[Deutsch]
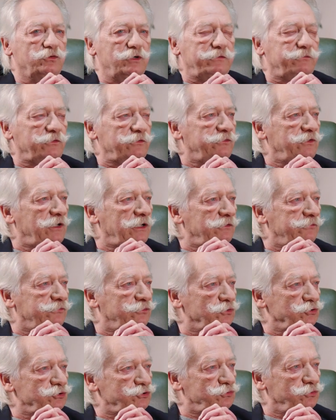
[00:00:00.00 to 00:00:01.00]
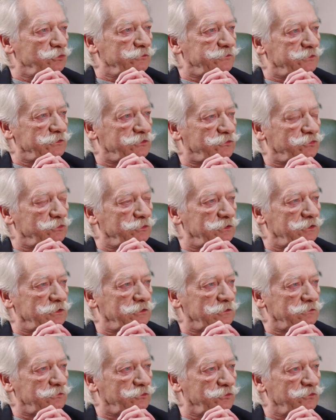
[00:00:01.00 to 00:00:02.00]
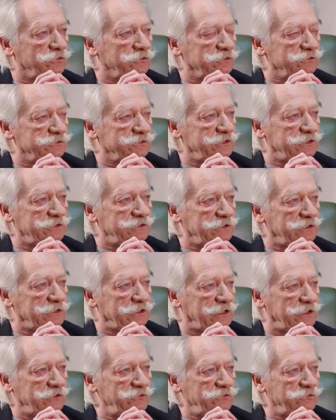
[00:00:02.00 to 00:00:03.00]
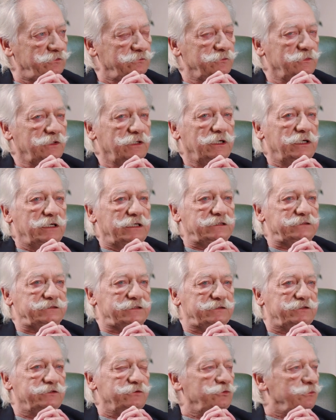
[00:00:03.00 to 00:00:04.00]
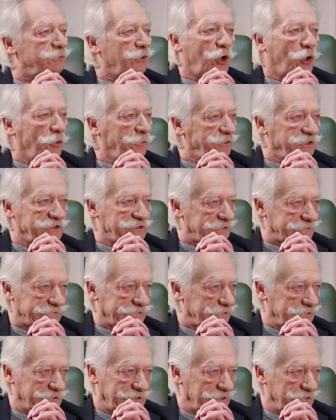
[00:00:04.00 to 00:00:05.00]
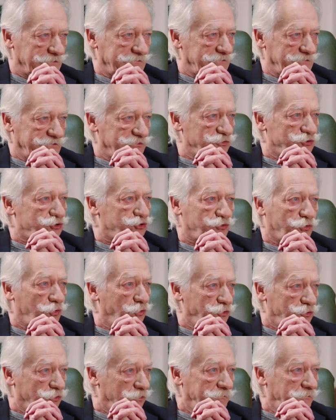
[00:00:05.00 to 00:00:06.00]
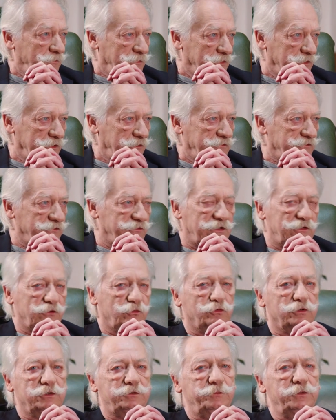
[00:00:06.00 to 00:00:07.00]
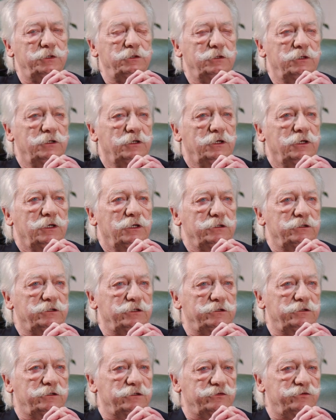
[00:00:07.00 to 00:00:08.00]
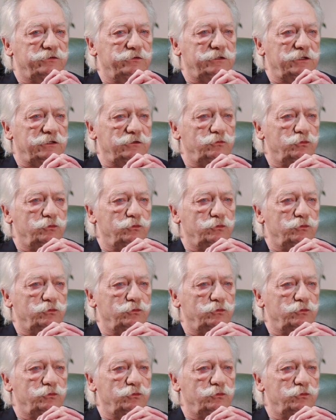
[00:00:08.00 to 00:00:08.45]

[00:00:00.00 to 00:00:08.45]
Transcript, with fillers: so etwas wie eine Vorstufe zur künstlichen Intelligenz. Sie sind überhaupt nicht intelligent. Sie sind strohdumm, ja, diese Algorithmen. Die, das sind ja